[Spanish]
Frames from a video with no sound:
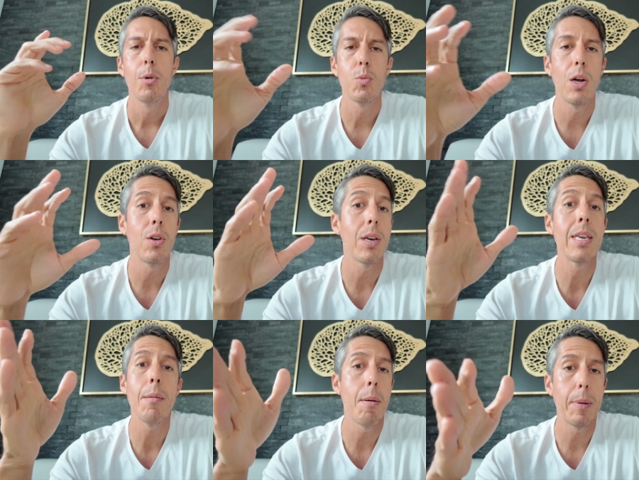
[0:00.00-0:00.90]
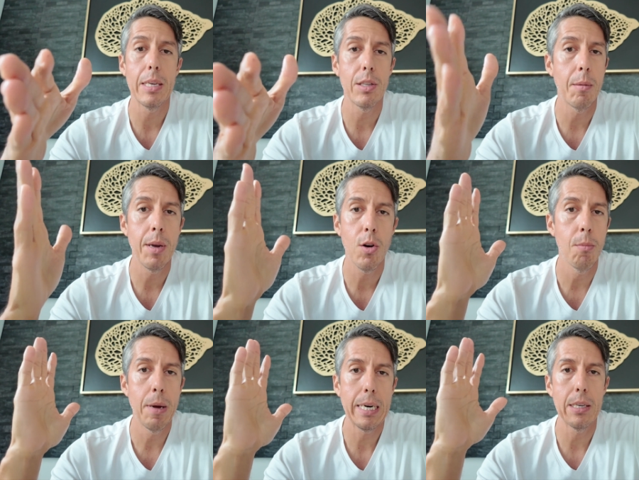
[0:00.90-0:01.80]
pues bueno, y ya me ha pasado también
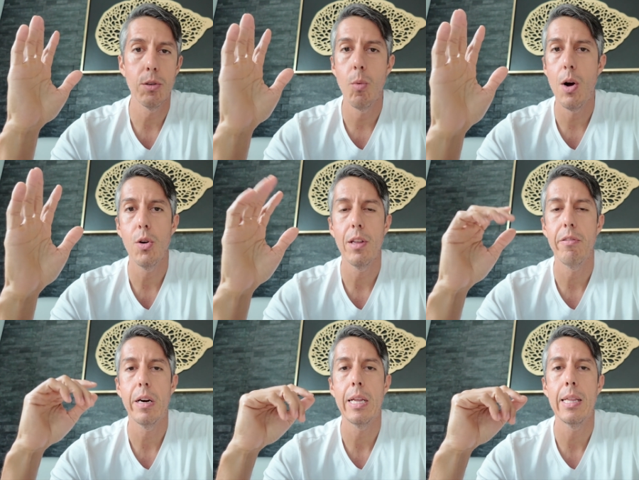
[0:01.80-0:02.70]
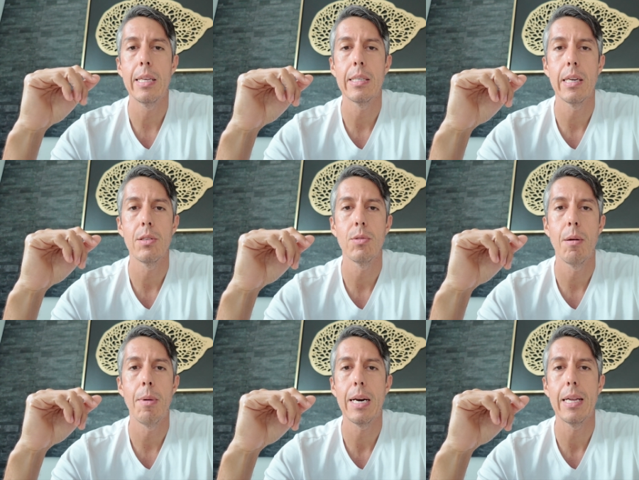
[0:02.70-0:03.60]
con marcas como AJ Fernández, que es
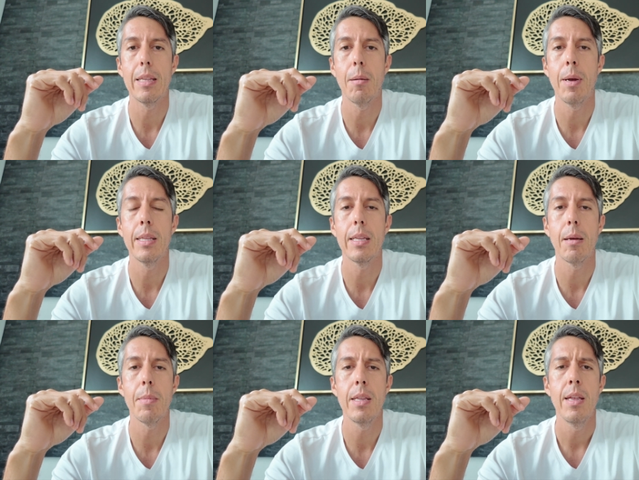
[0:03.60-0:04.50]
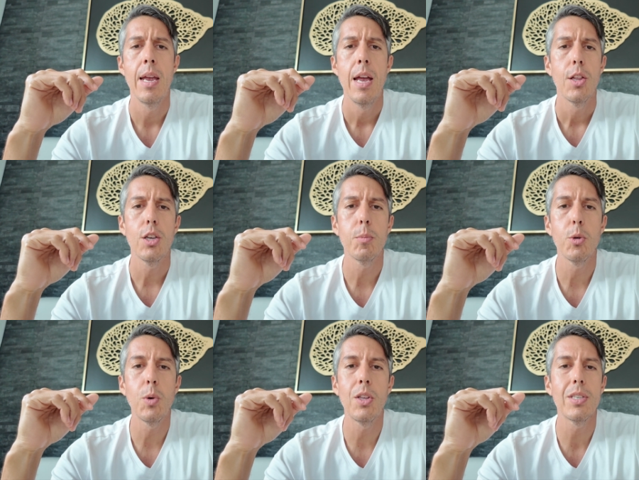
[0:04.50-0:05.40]
una marca tremenda también. Entonces,
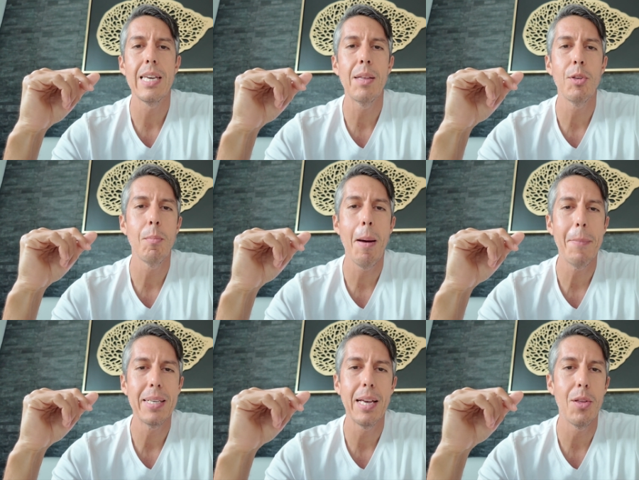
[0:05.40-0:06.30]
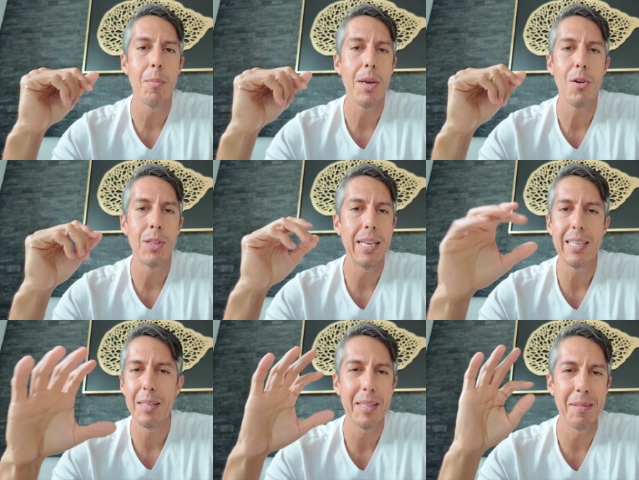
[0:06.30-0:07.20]
pues bueno, si ya no me ha pasado a mí con
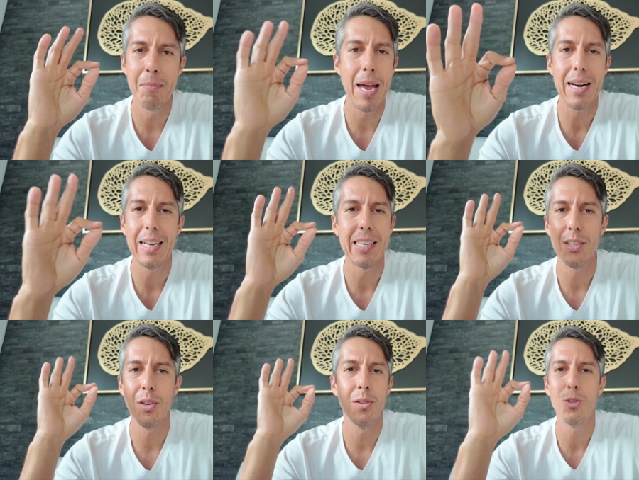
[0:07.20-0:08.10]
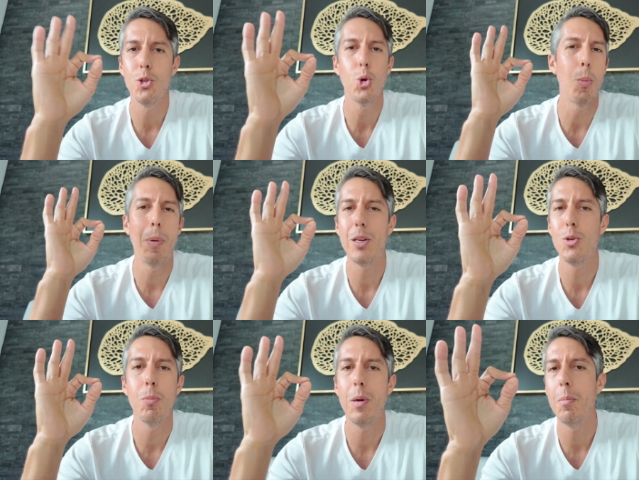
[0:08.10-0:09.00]
esas marcas que son súper,
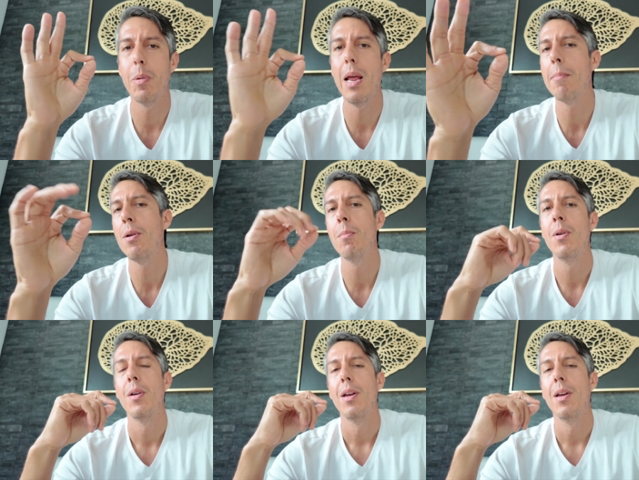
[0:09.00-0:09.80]
súper premium,